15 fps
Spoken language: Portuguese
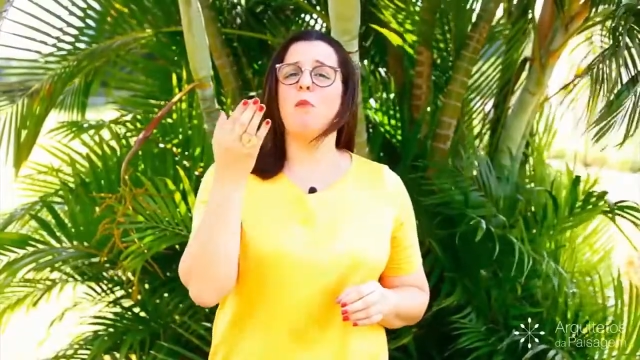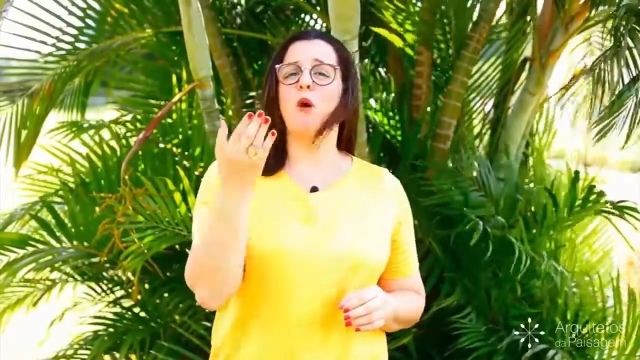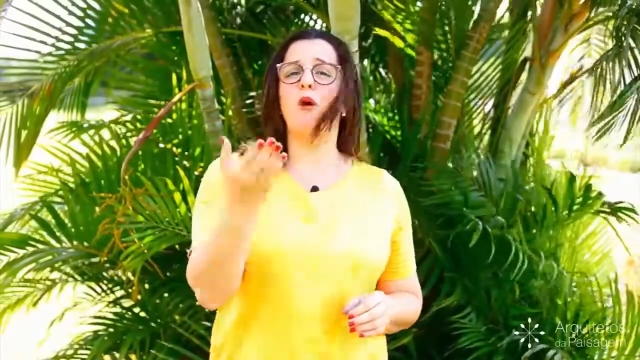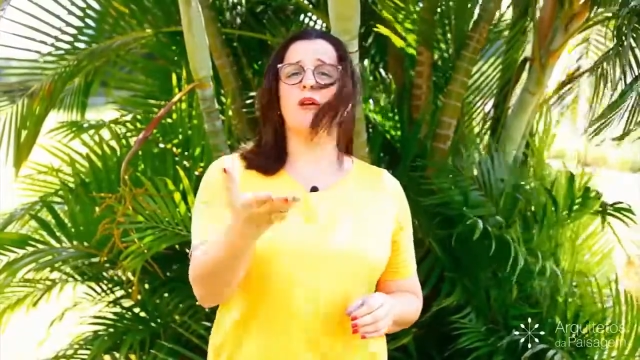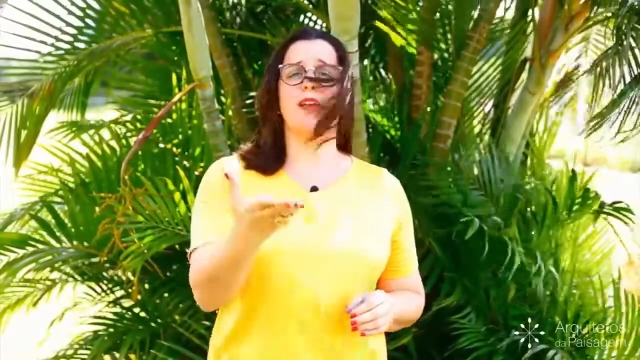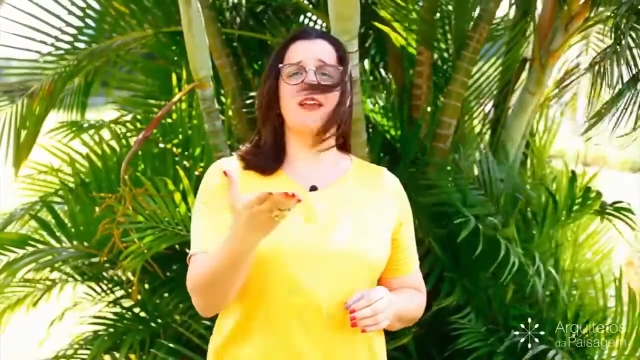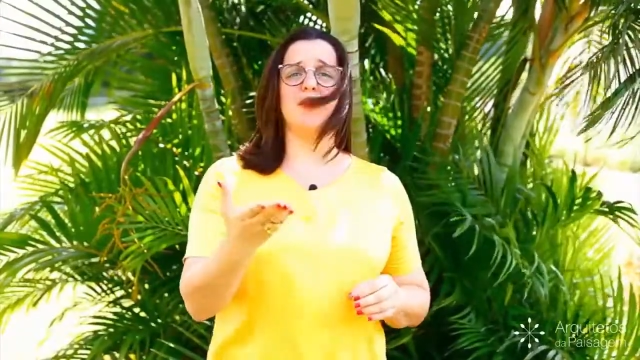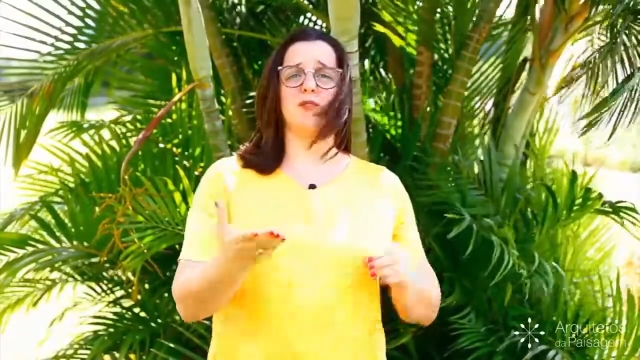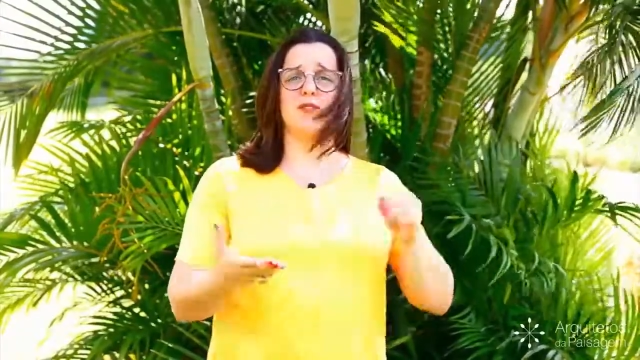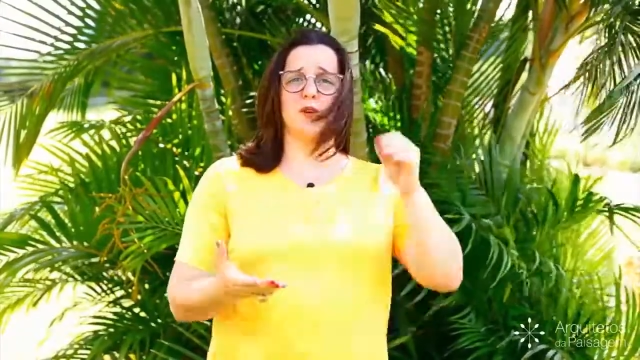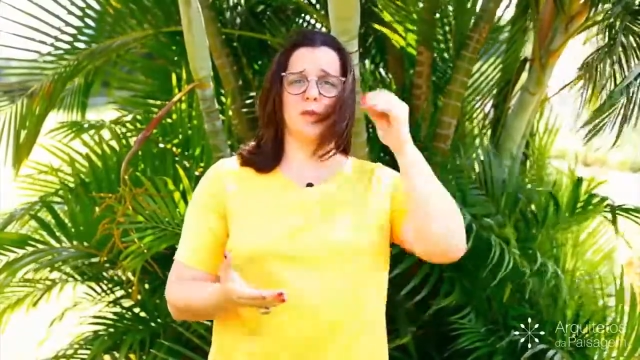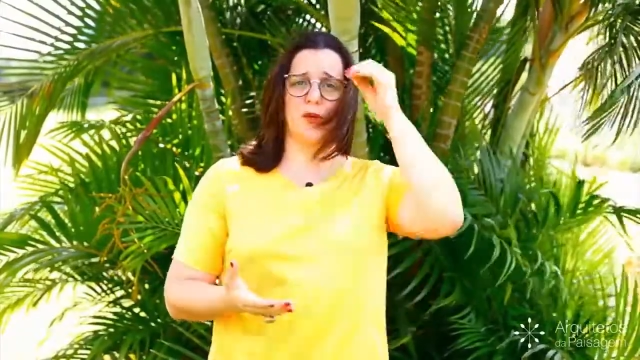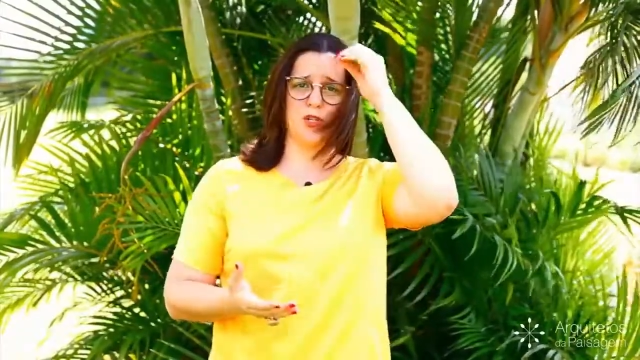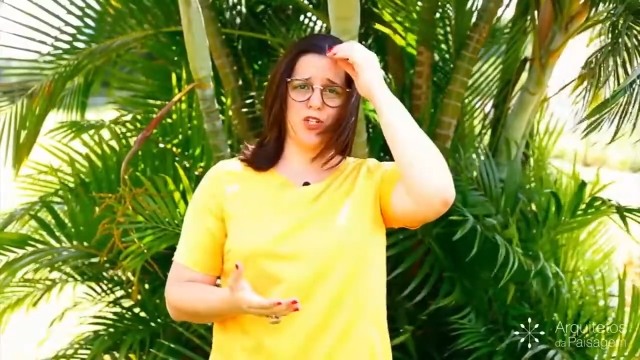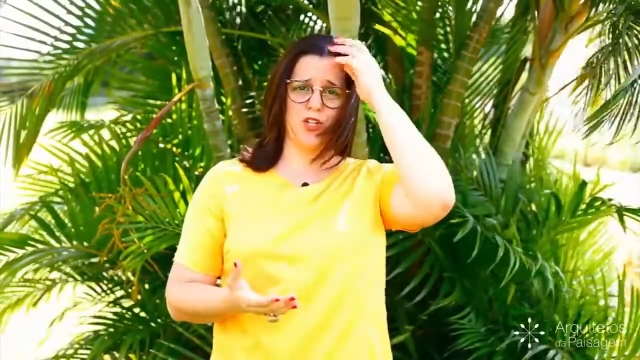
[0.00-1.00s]
o porquê do
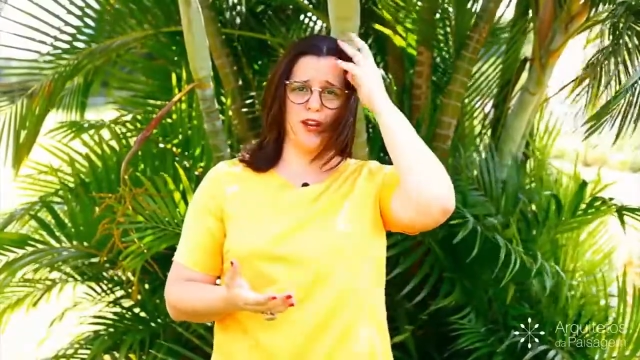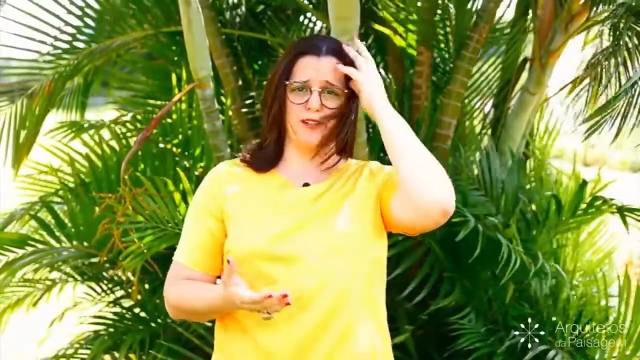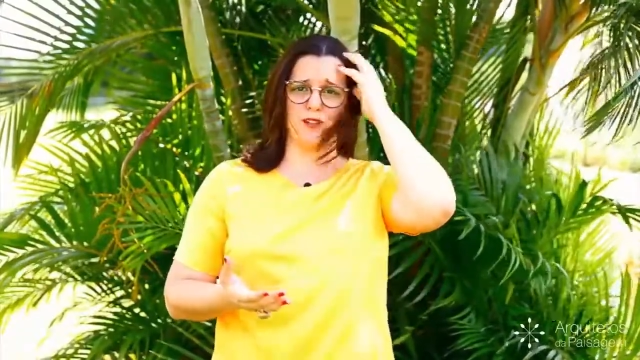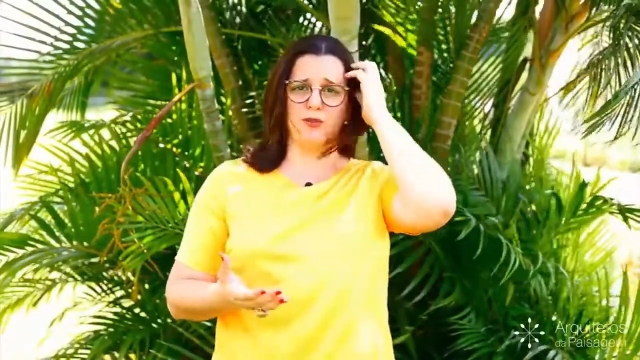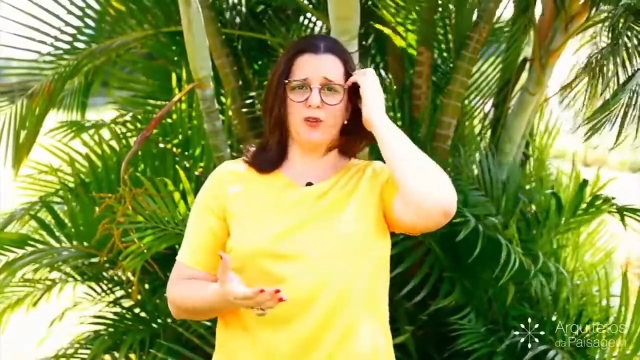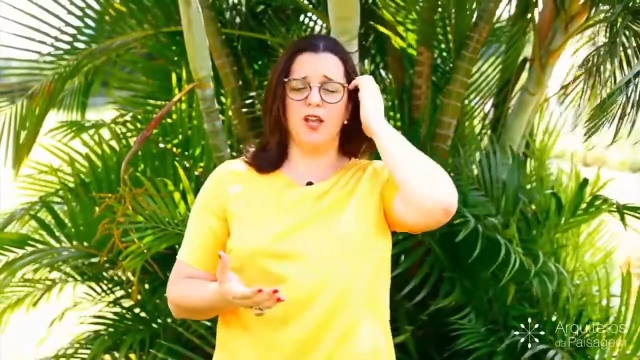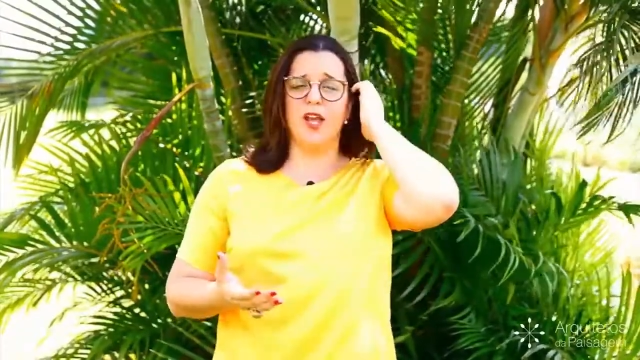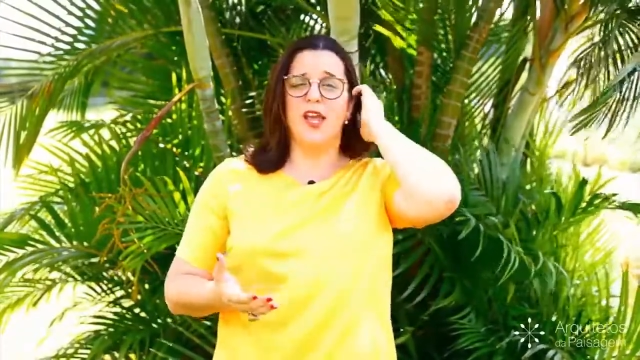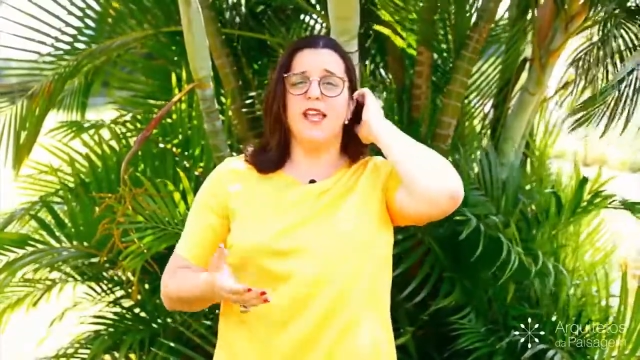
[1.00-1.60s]
seu projeto